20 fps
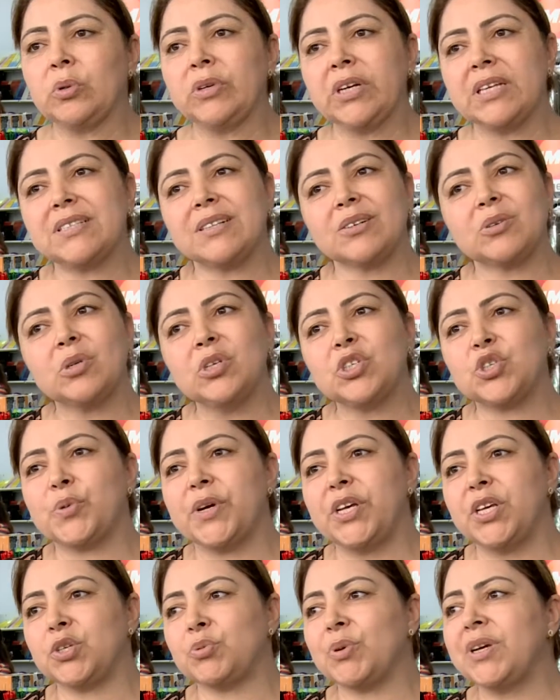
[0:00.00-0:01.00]
للناس الكل
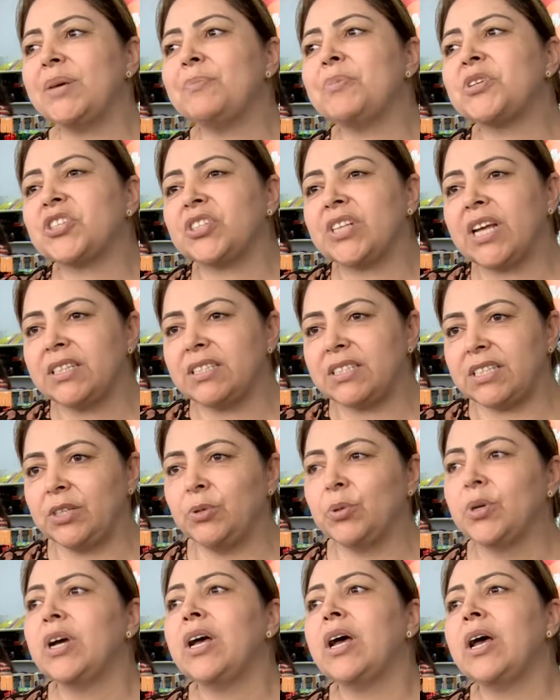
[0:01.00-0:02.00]
شوية شوية باش
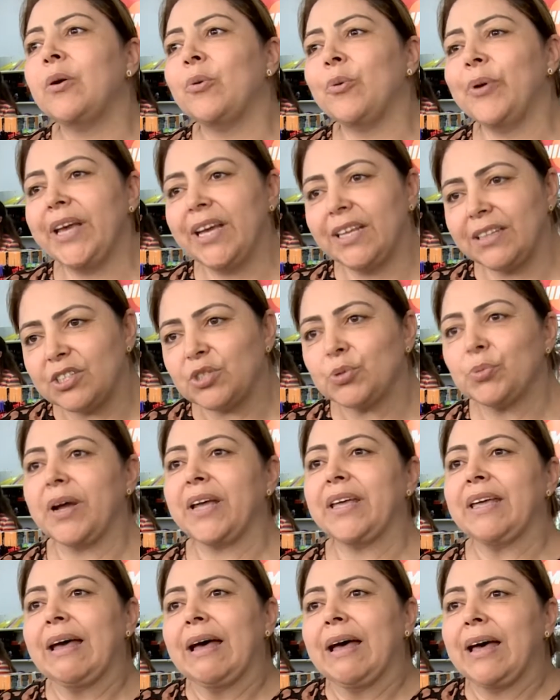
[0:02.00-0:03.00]
نعطيو واحد
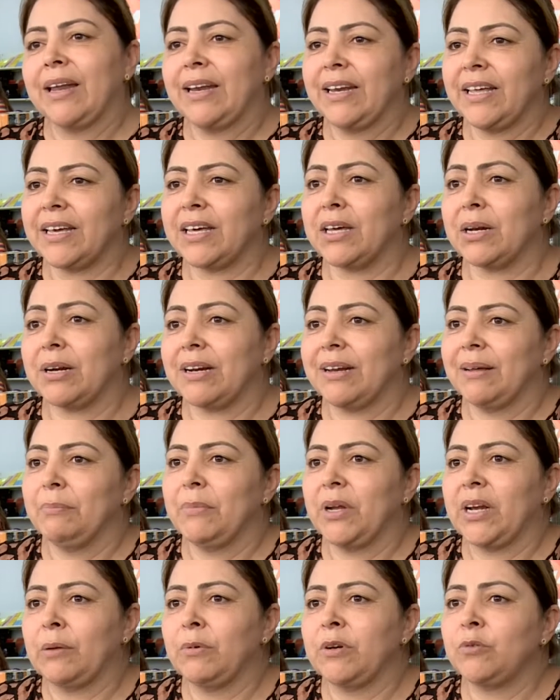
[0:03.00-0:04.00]
شوية الآخر
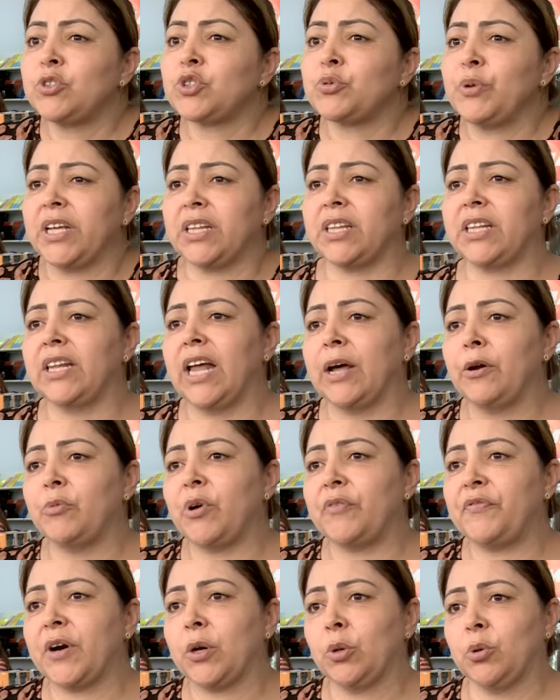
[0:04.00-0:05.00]
مش واحد
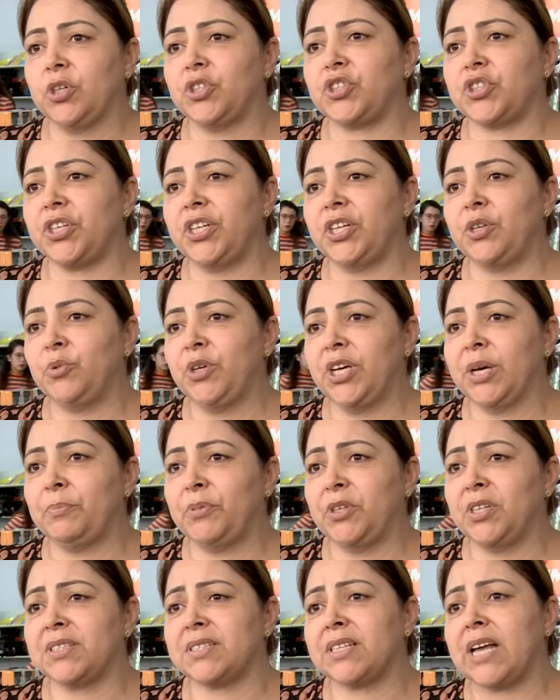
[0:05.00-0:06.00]
نوفر له 20
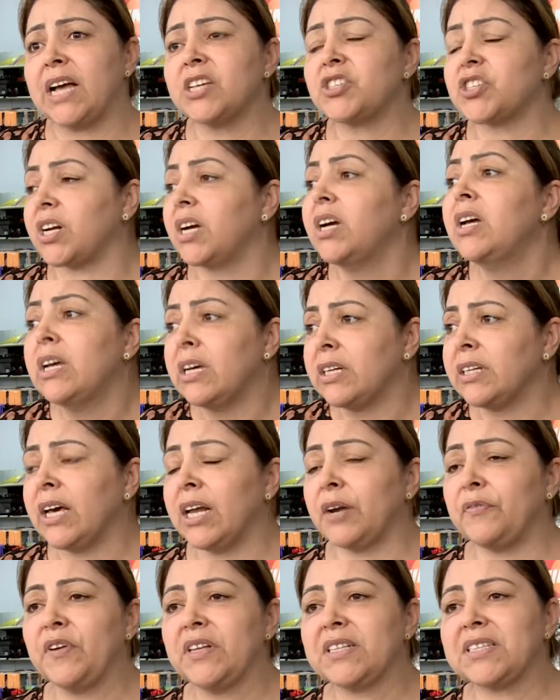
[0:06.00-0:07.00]
ويحب يهز 10
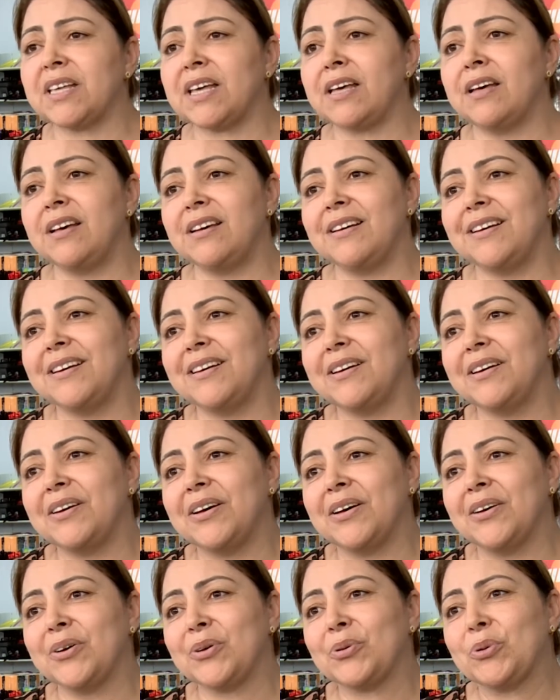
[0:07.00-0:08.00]
نعرف
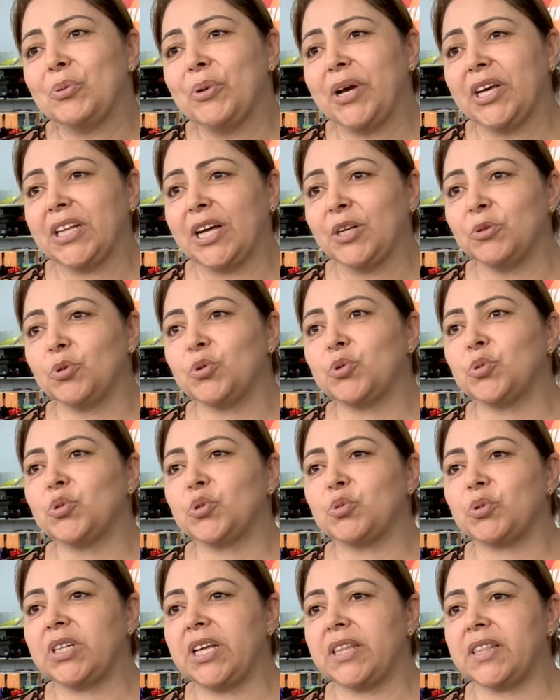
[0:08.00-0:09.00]
آه، كل واحد عنده
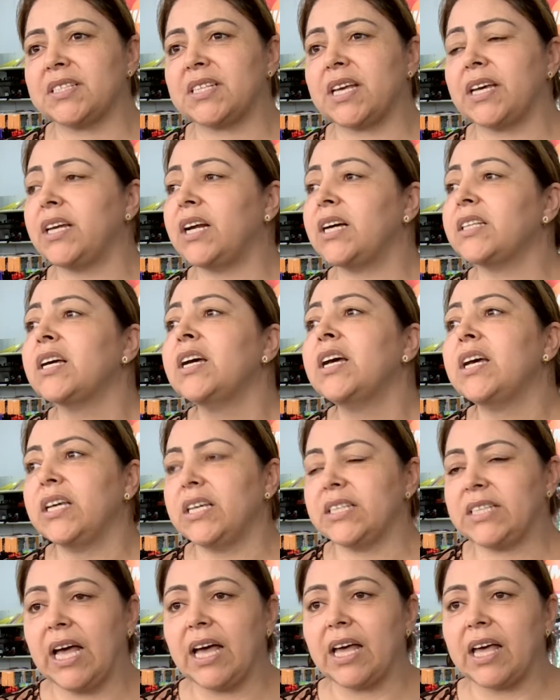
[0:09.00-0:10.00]
وزوز وثلاثه صغيرات
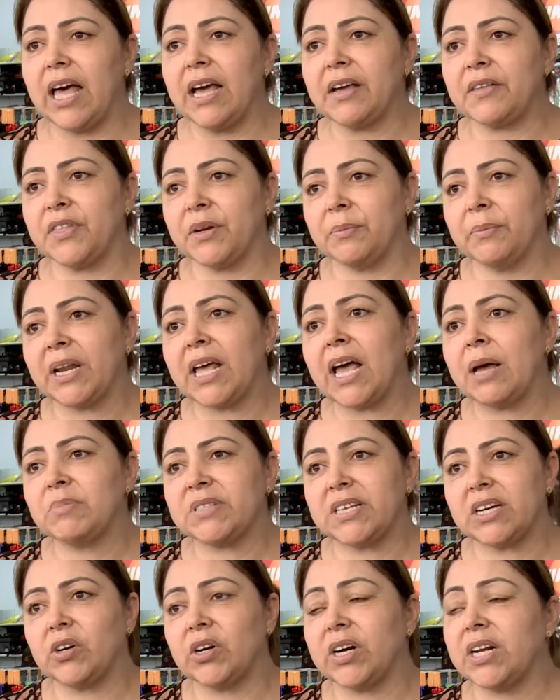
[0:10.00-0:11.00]
يسحق اكثر من
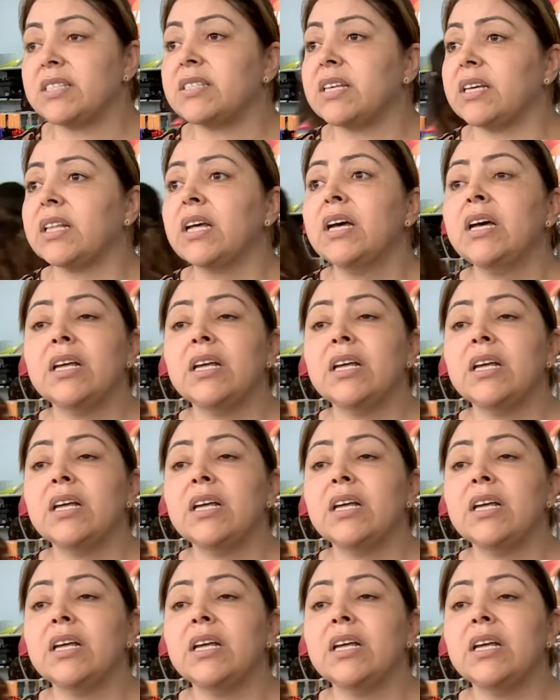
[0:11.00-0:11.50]
خمسه كراسات